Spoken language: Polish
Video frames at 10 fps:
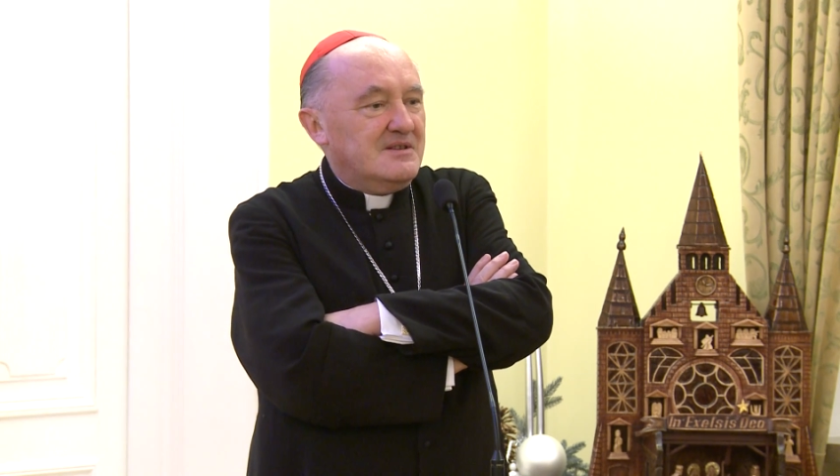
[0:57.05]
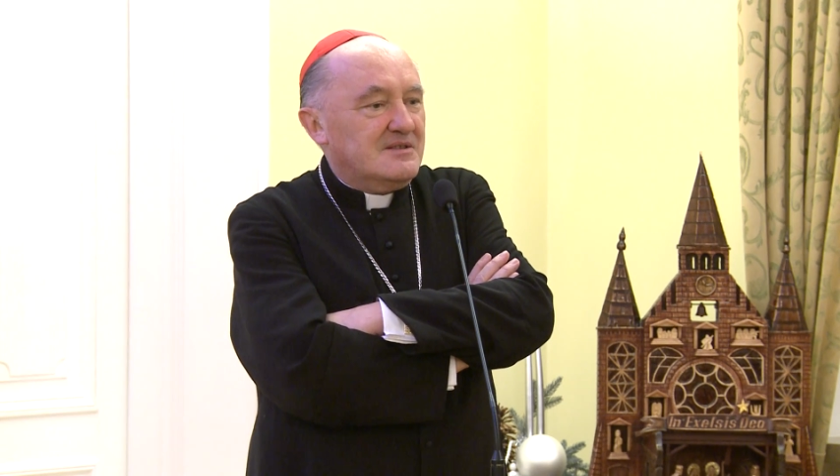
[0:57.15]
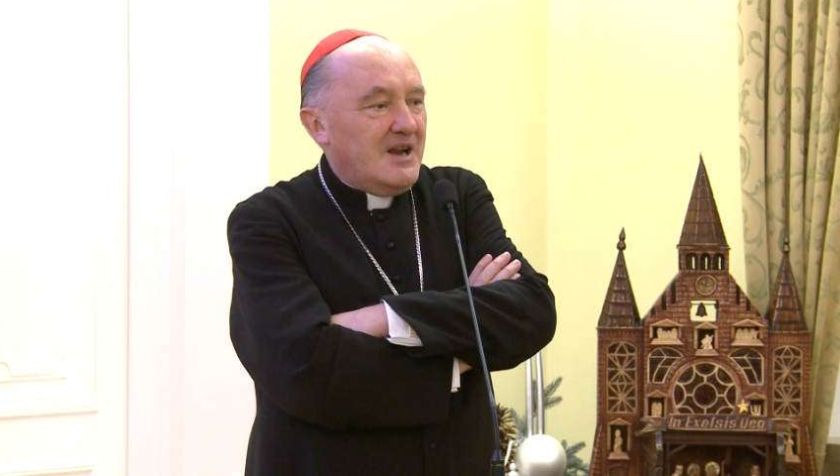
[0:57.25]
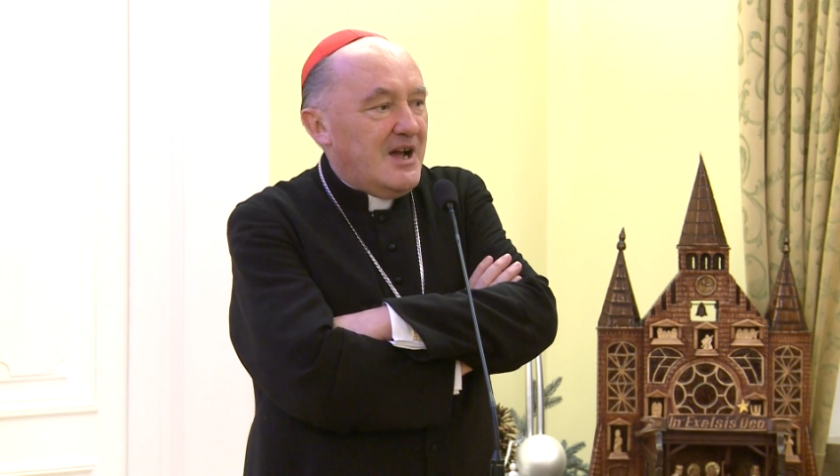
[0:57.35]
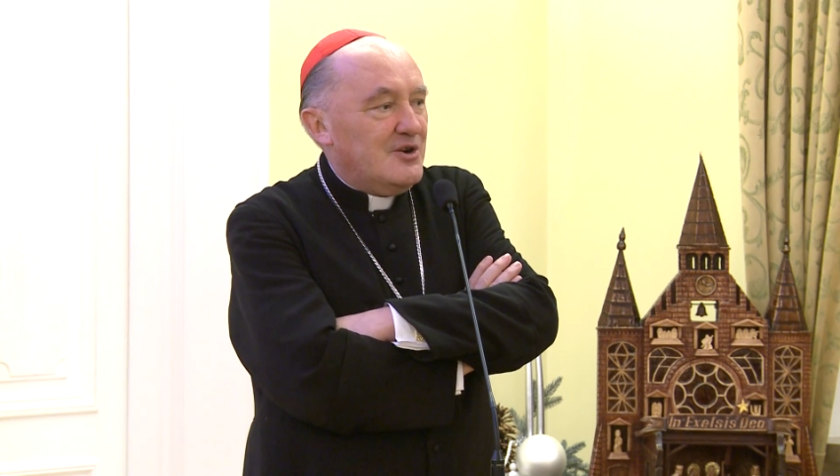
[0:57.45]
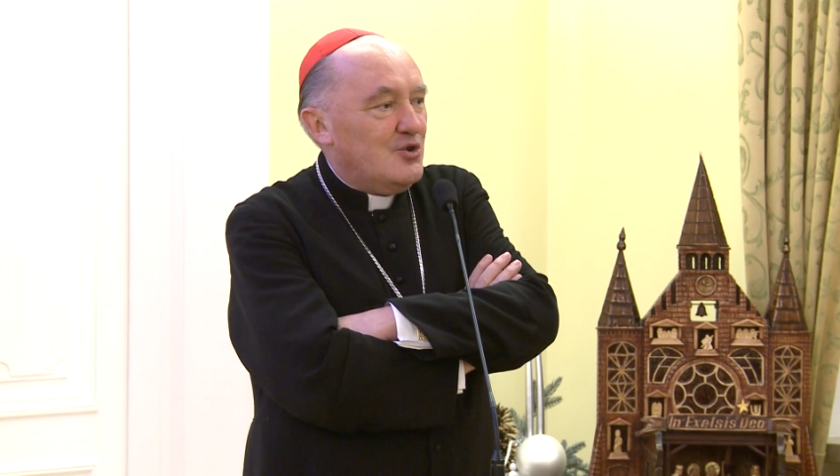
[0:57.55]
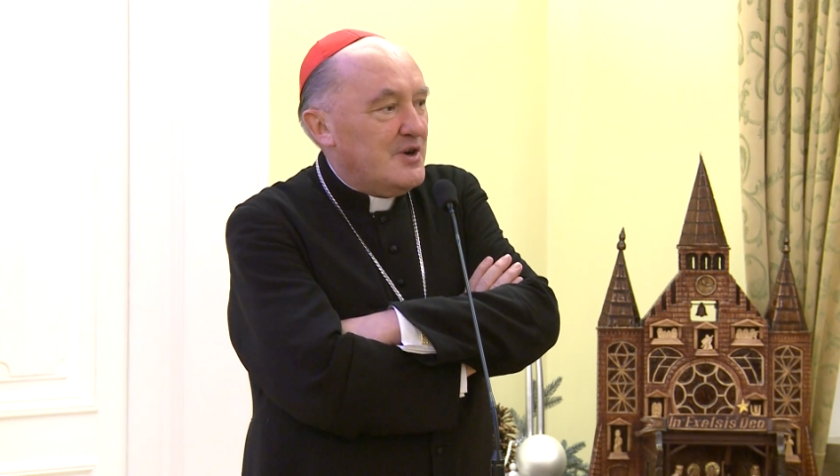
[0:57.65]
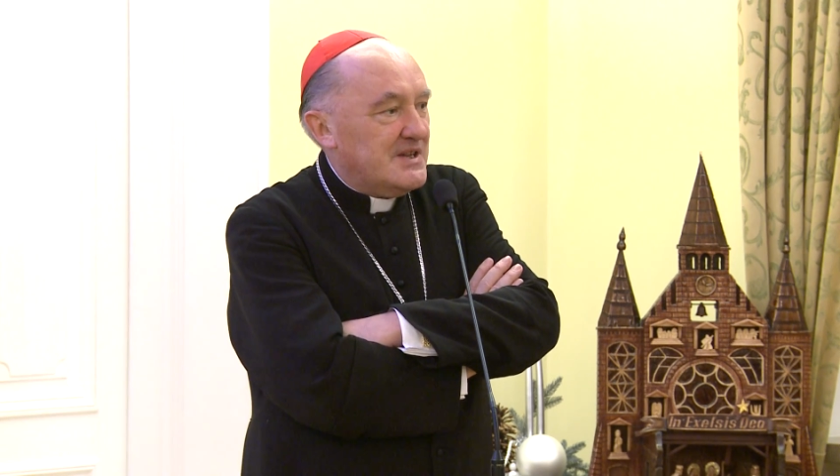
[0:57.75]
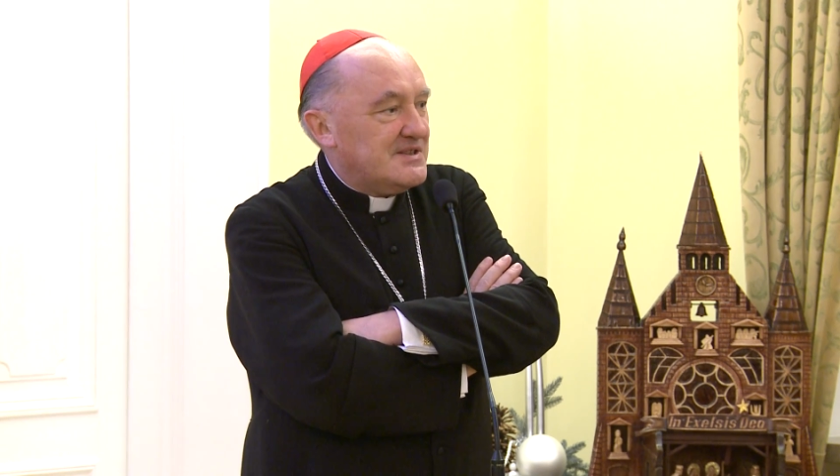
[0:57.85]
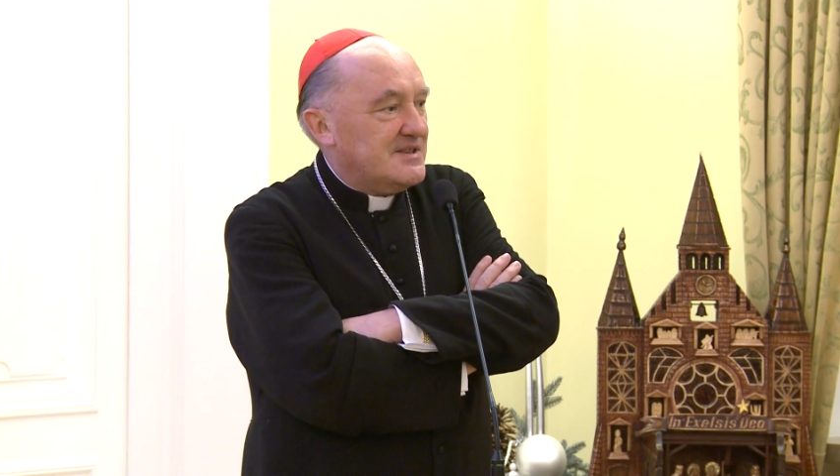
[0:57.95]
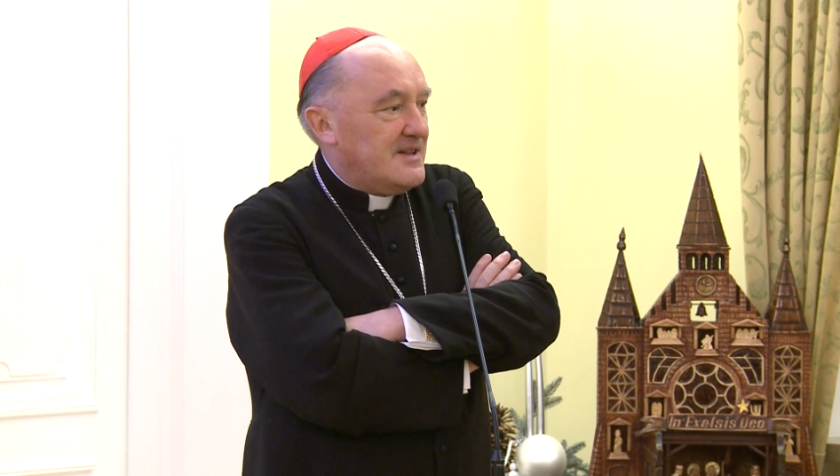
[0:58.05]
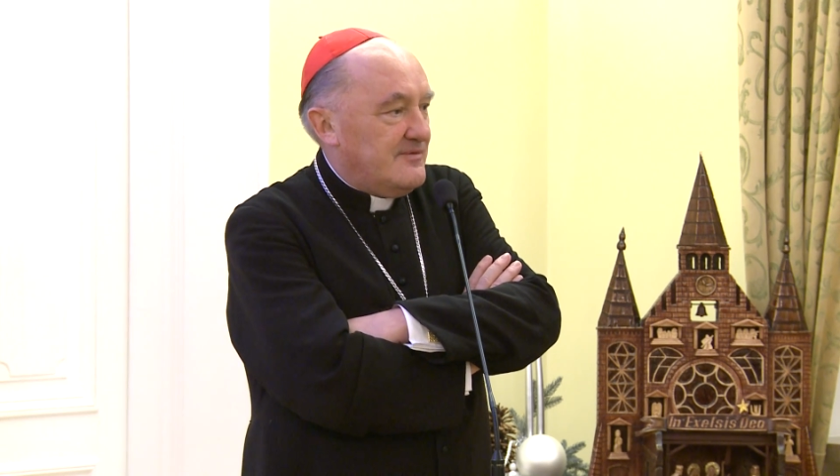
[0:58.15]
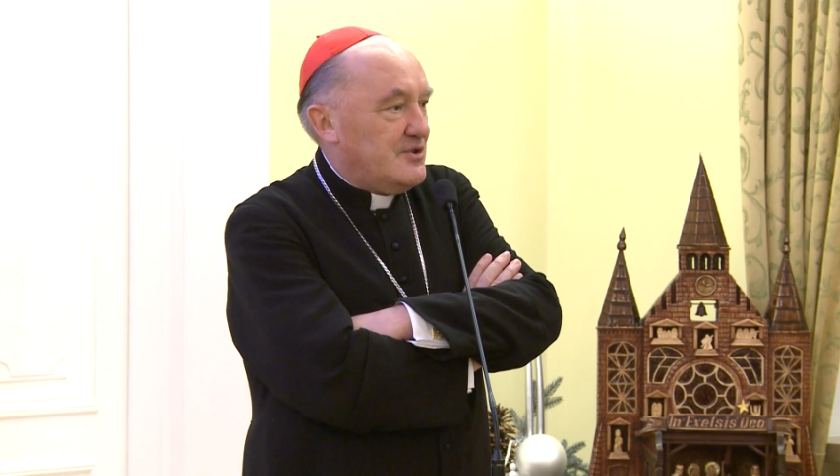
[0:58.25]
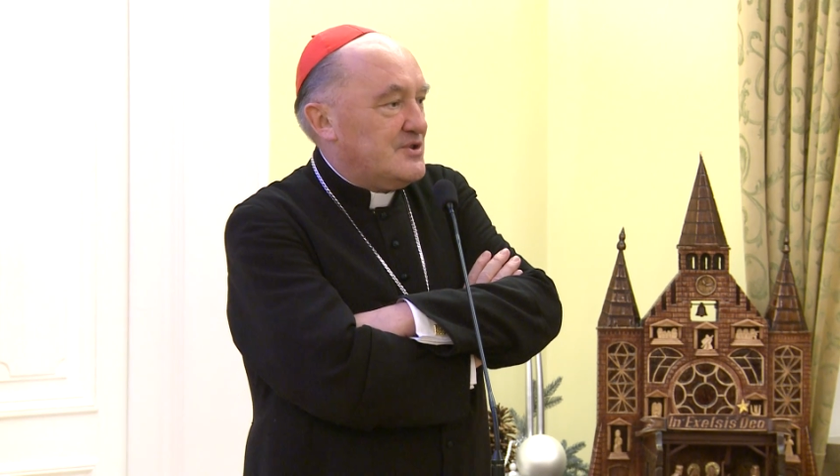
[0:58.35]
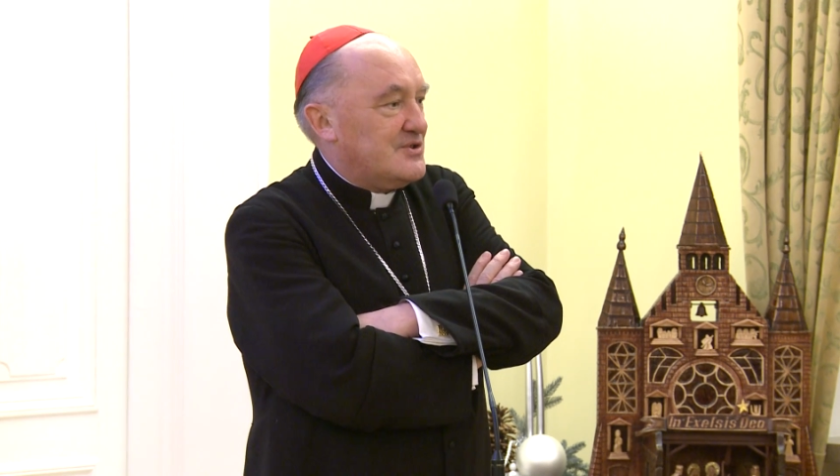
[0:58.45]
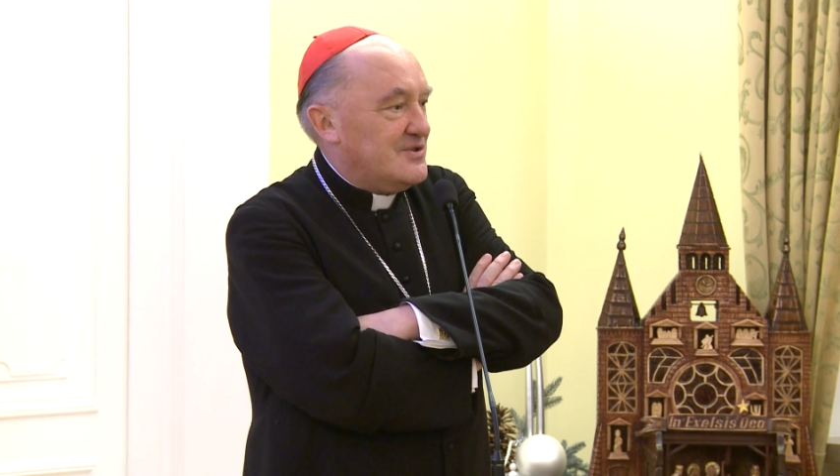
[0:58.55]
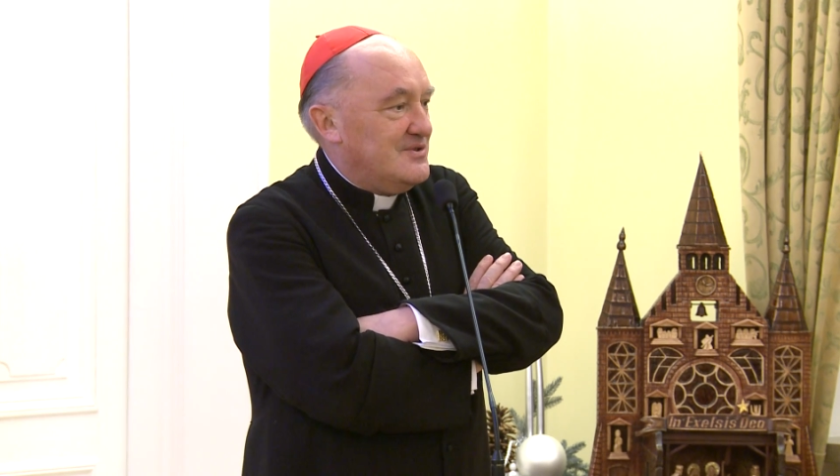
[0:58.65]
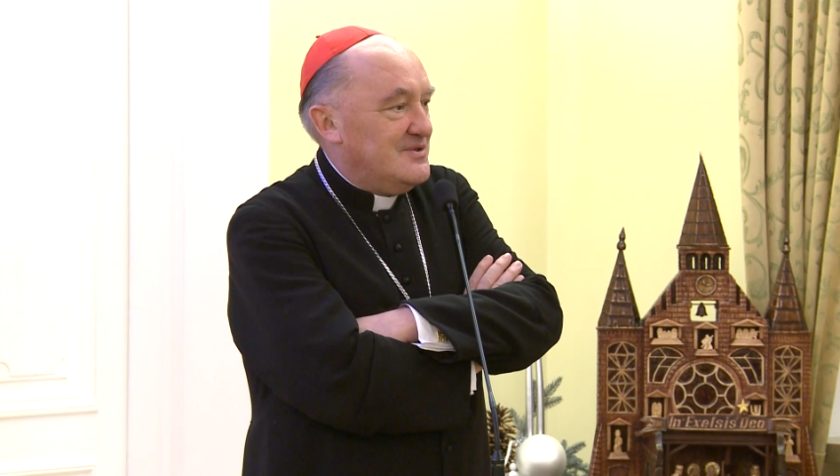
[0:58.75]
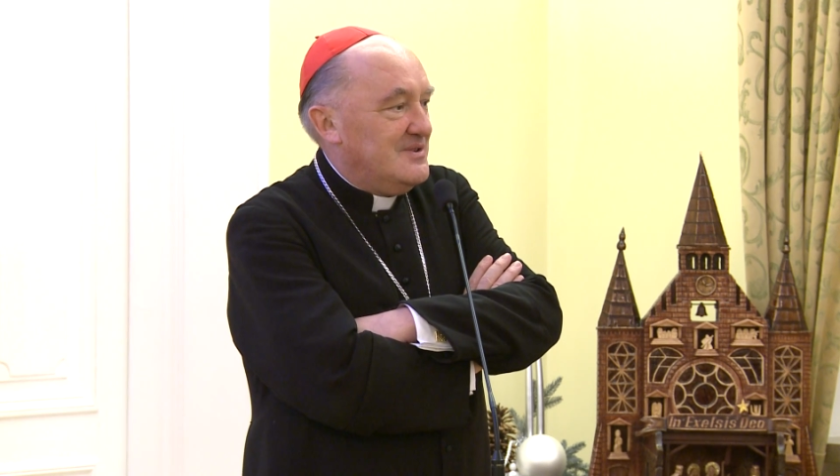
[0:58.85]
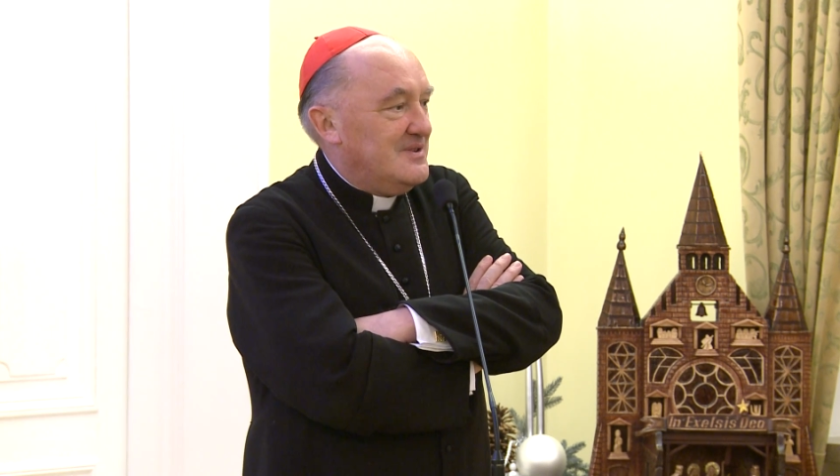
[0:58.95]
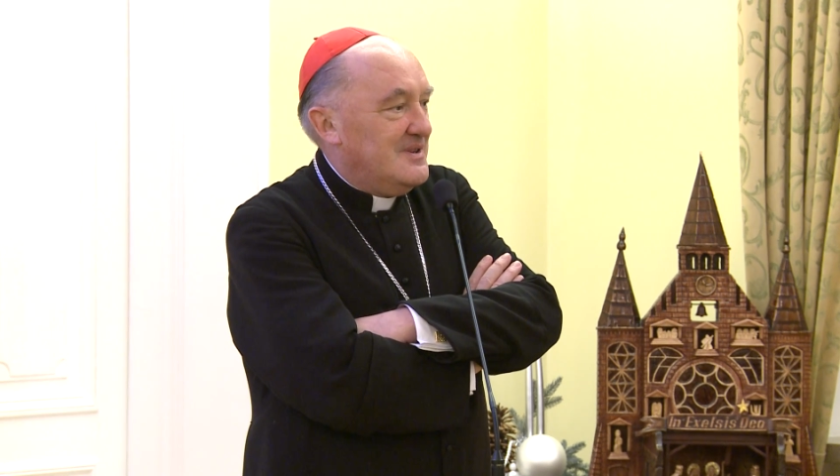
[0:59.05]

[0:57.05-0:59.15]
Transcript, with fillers: dla oaz zawłaszczyli.